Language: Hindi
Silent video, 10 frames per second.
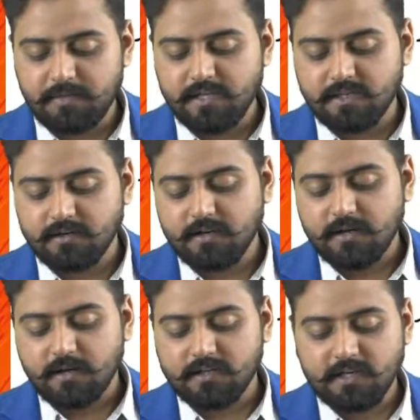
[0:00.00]
बी तक
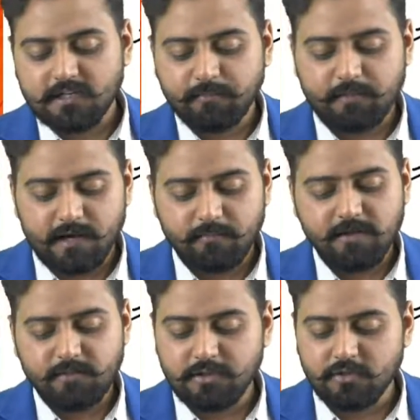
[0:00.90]
अर्थात
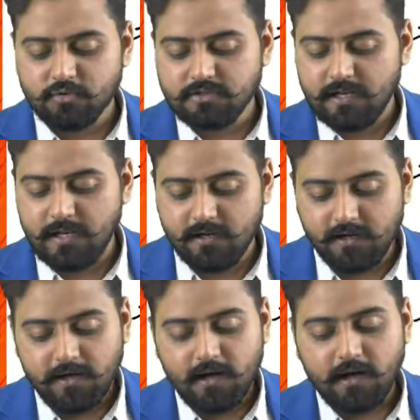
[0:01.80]
प्रारंभिक बिंदु से
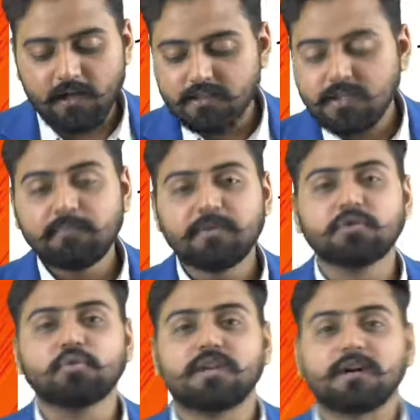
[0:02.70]
लेकर अंतिम
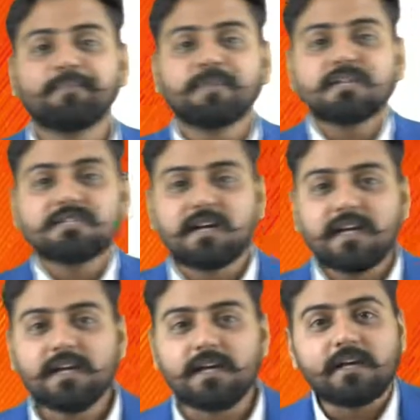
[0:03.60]
बिंदु तक
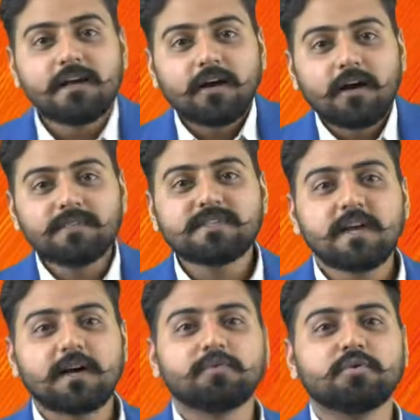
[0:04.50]
चली गई कम से
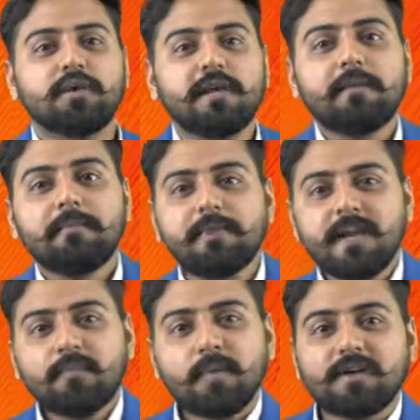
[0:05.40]
कम दूरी
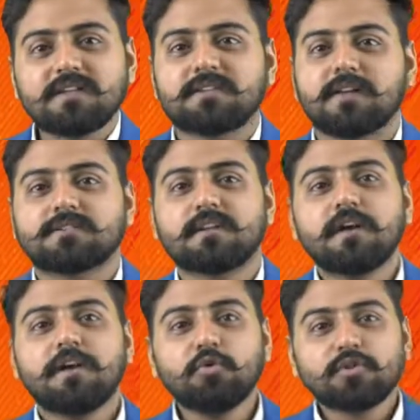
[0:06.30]
मिनिमम डिस्टेंस
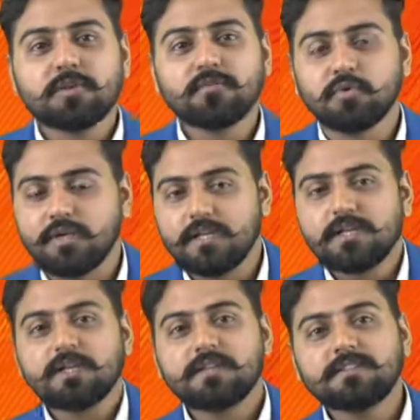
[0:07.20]
न्यूनतम दूरी
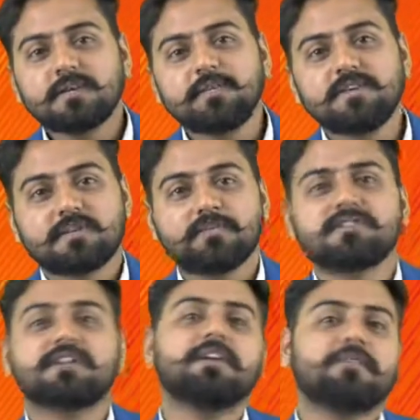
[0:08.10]
किसी भी शब्द
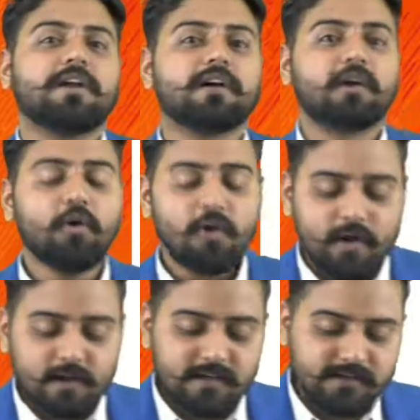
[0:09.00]
से डिफाइन कर लो
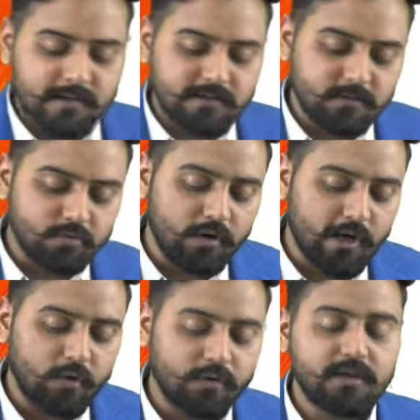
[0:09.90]
किसके
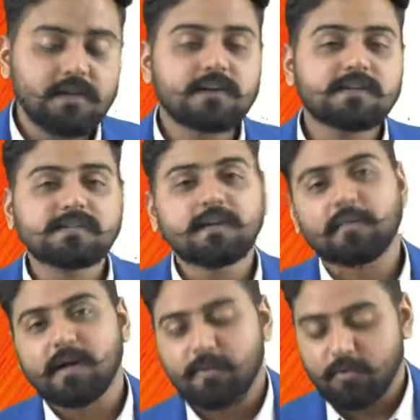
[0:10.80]
समतुल्य होगी किसके
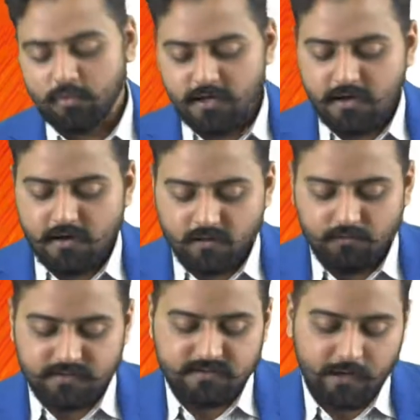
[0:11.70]
बराबर होगी
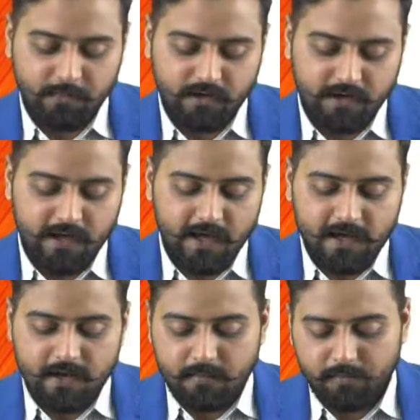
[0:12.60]
विस्थापन के
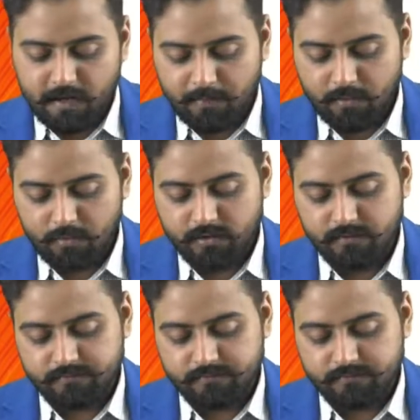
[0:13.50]
बराबर होगी